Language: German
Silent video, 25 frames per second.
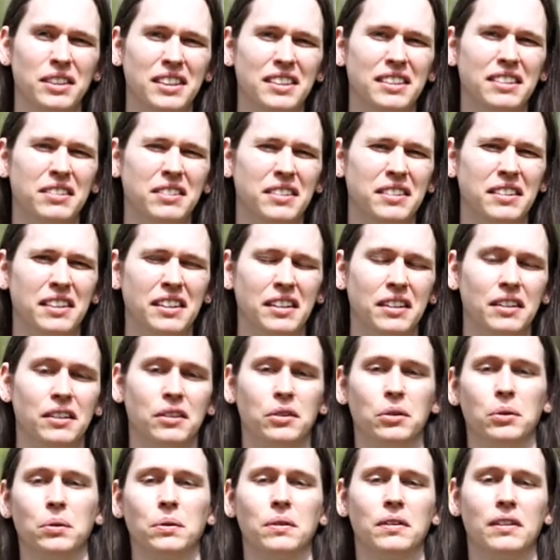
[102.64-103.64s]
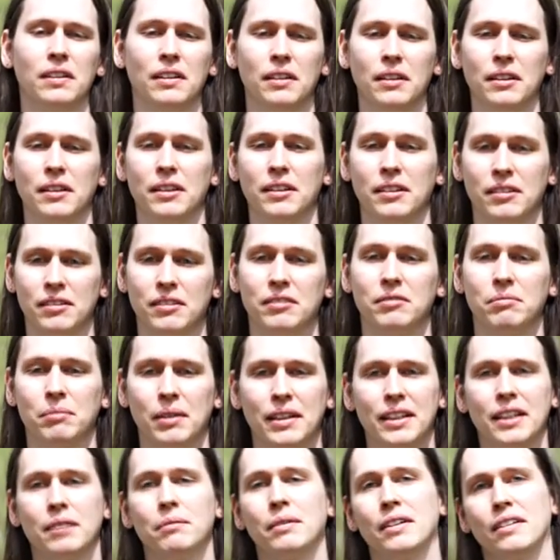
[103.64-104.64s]
die Dinge tun, die, bei
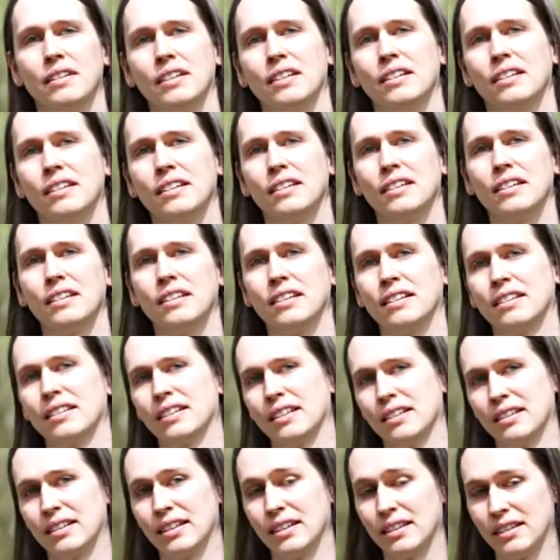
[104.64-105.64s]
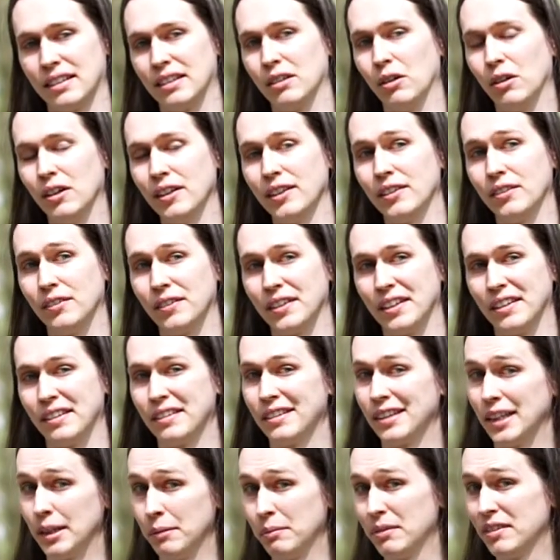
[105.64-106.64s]
denen man sich sicher ist, dass das in Ordnung
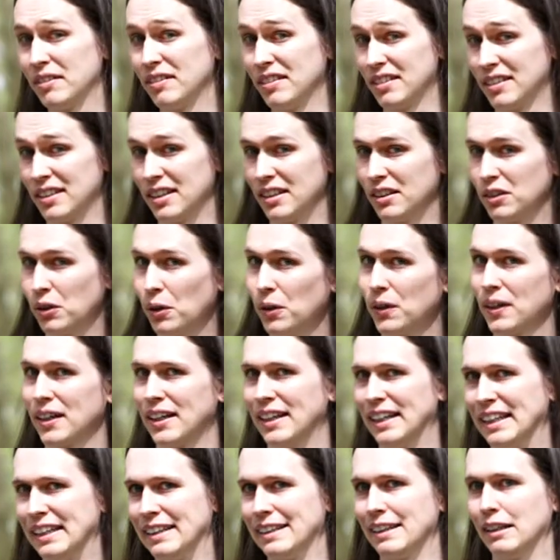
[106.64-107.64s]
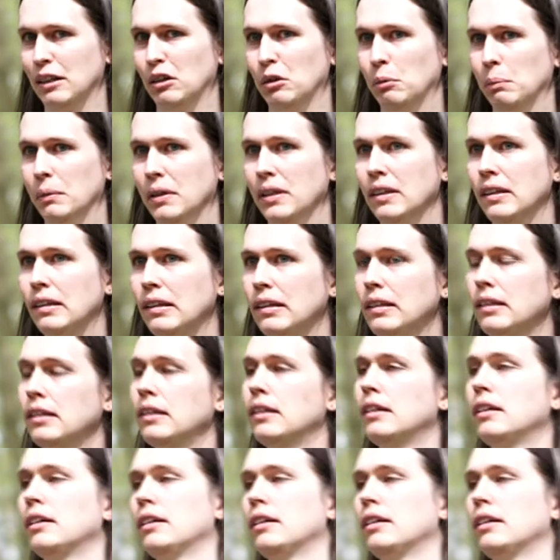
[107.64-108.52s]
ist, selbst wenn es dann doch kein Traum ist.